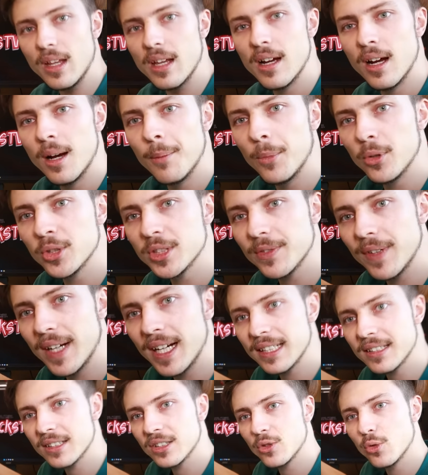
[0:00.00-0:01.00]
Ähm, und zwar
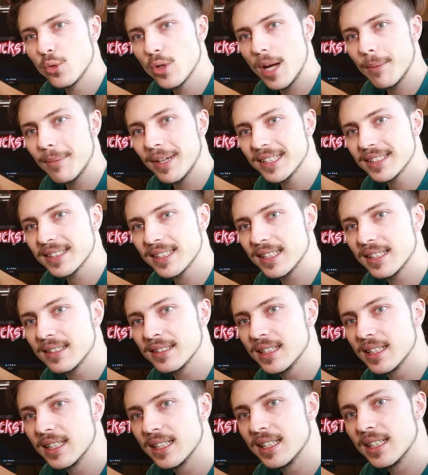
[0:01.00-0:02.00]
hat Cooler
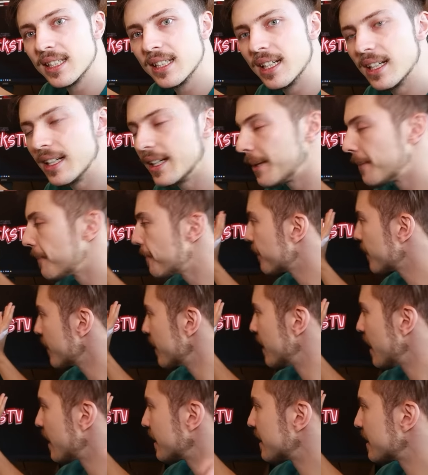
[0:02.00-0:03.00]
Master ähm,
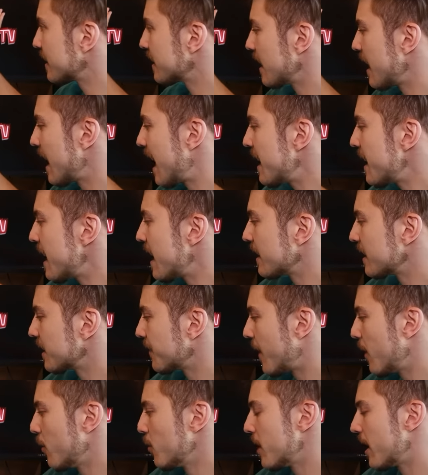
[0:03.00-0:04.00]
das
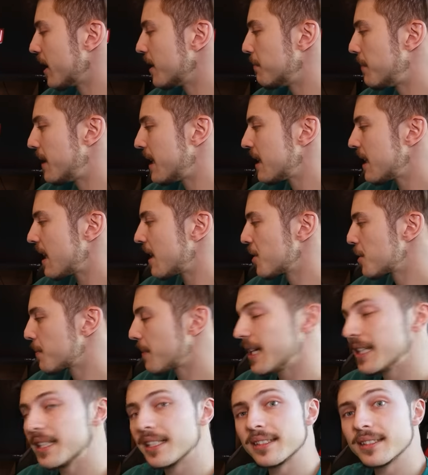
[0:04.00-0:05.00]
NR200P
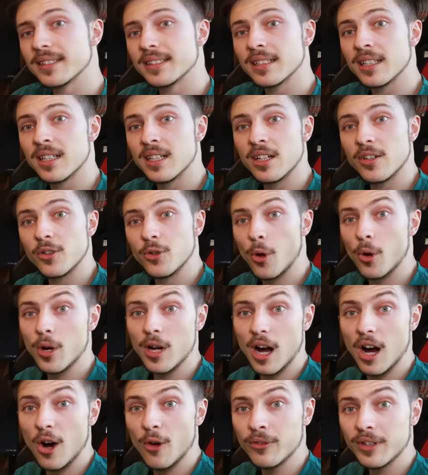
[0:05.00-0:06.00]
entsprechend
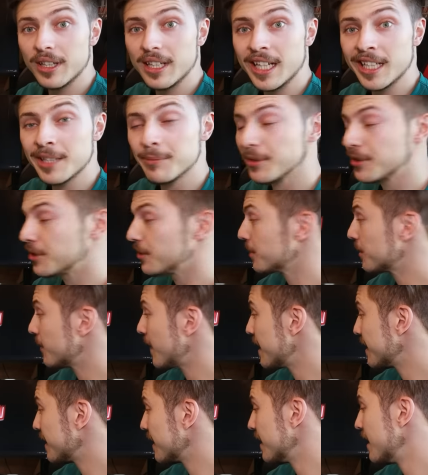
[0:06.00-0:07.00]
neu aufgelegt
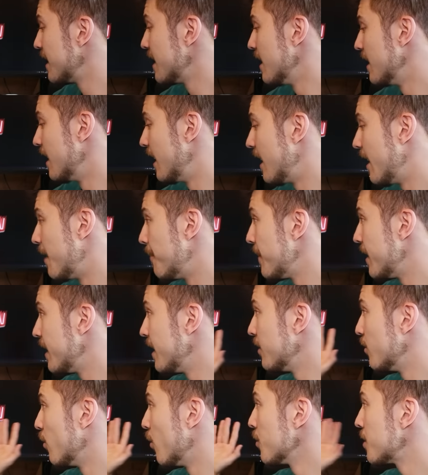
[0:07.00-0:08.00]
bzw. Ähm,
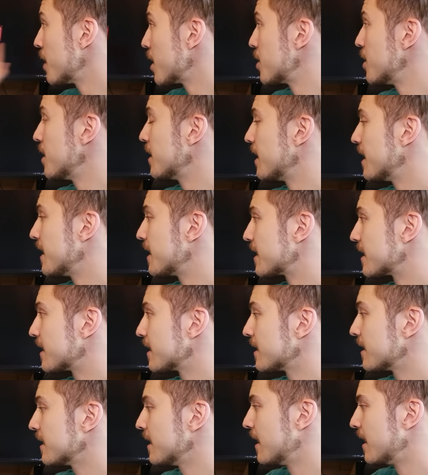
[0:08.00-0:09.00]
in
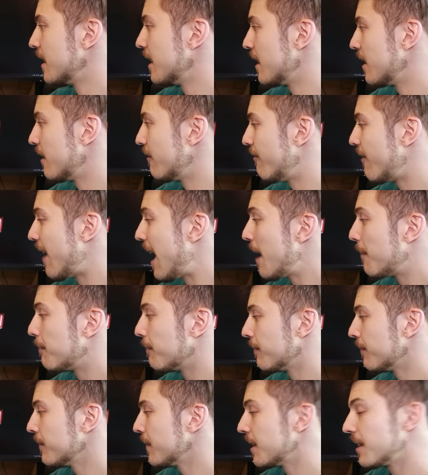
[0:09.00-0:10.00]
unterschiedlichsten
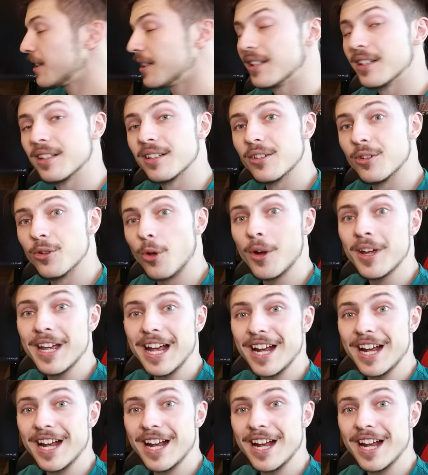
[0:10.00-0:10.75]
Farben neu